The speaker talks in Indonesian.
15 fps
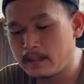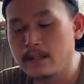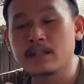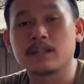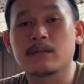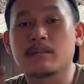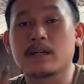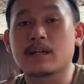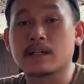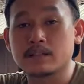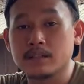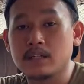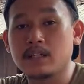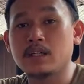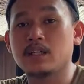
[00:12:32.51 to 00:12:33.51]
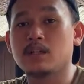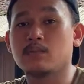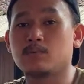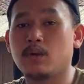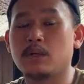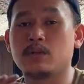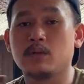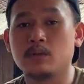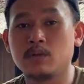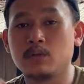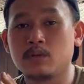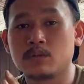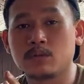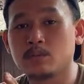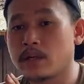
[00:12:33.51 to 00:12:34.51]
terima kasih buat
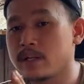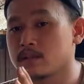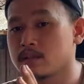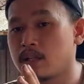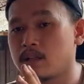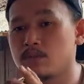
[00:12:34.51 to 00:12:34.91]
dulu-dulu semua yang selalu